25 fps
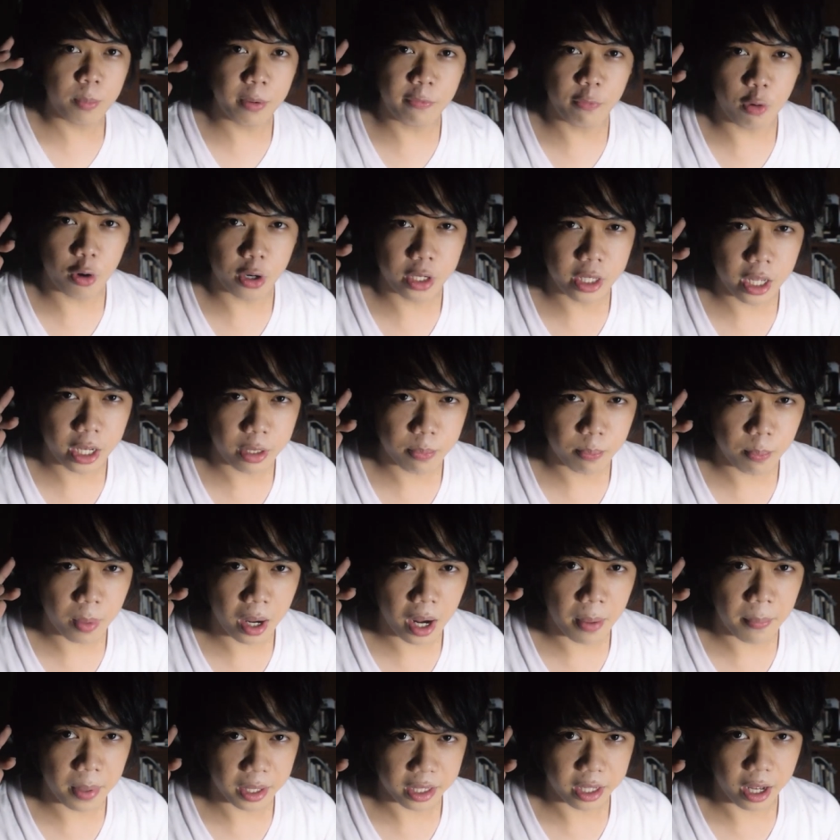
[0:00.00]
before that
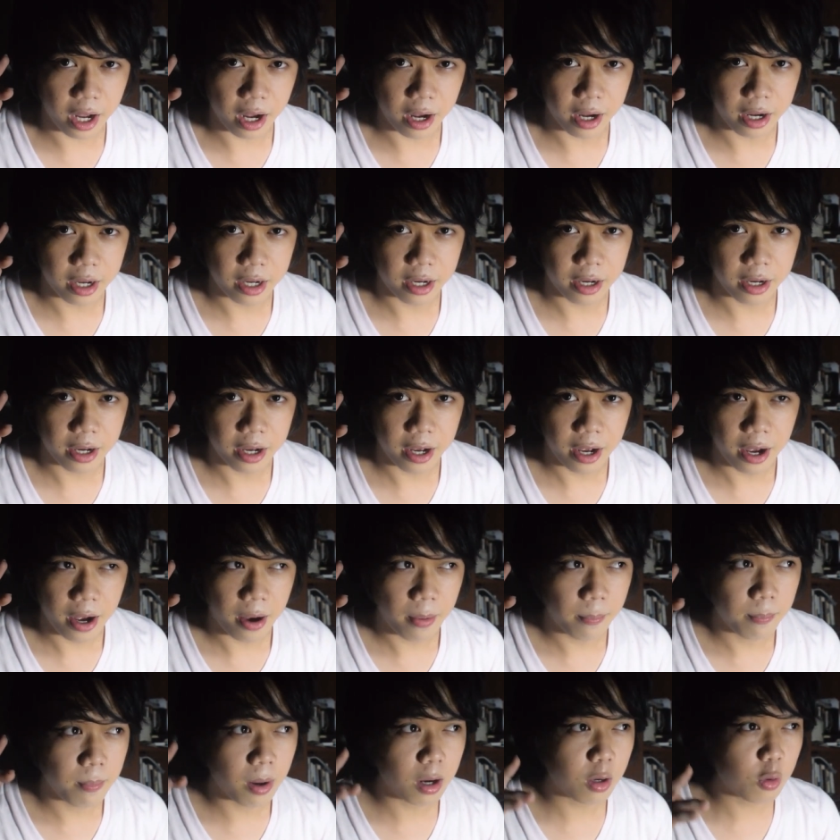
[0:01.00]
mga mata,
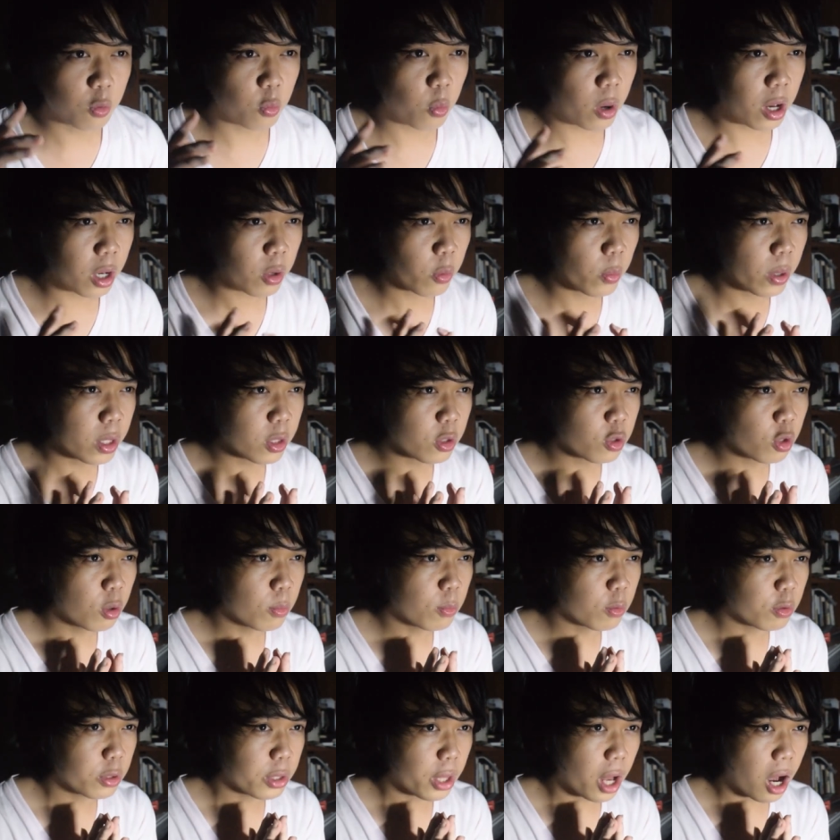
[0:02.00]
magkwekwento
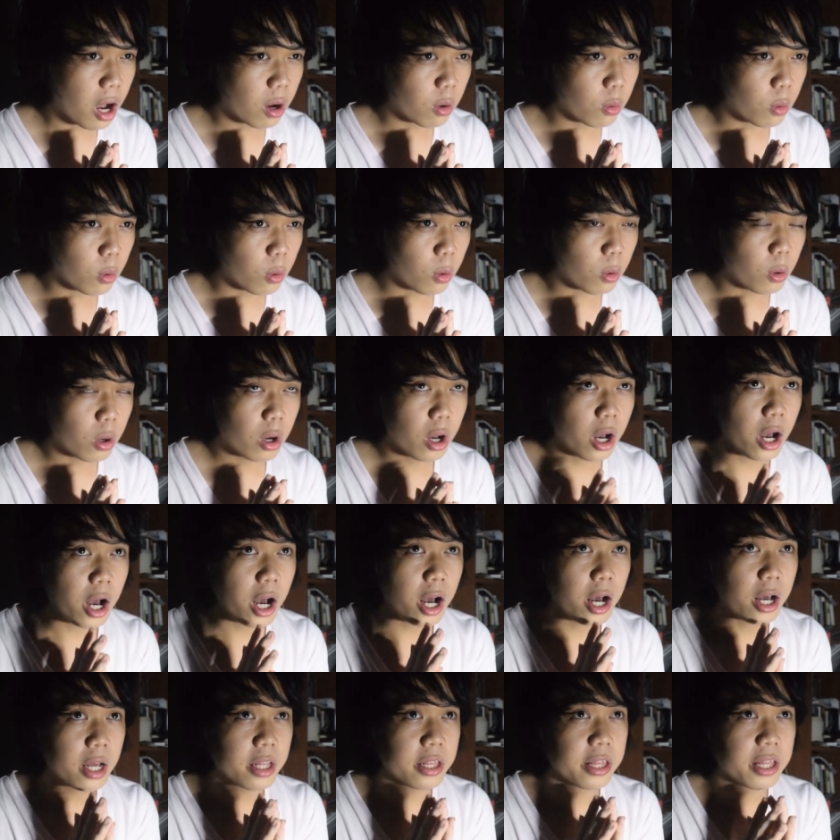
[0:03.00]
muna ako
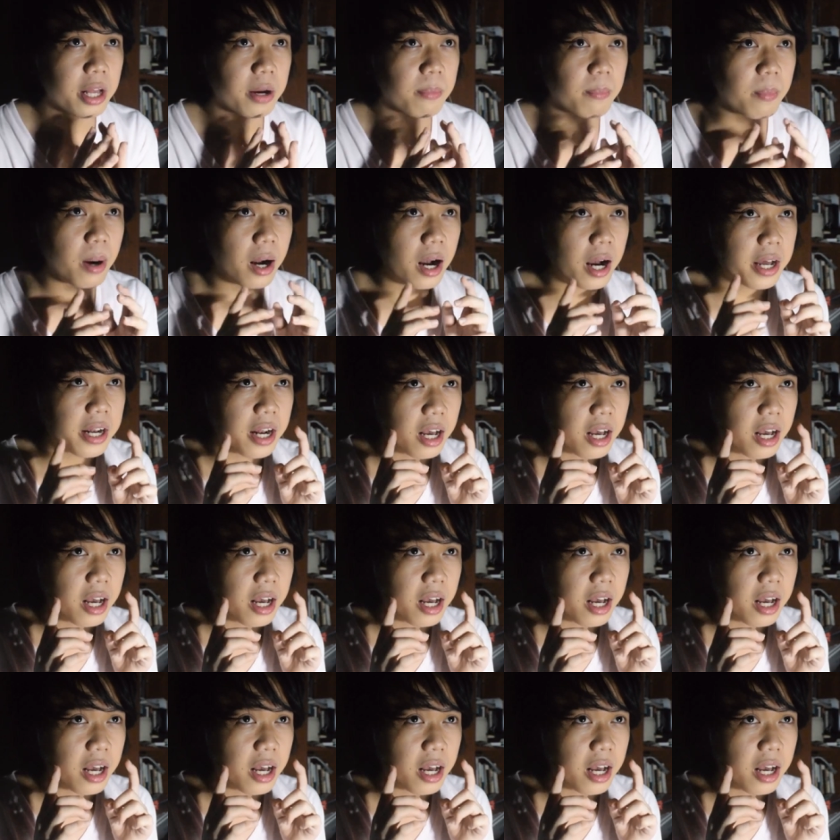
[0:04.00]
ng mga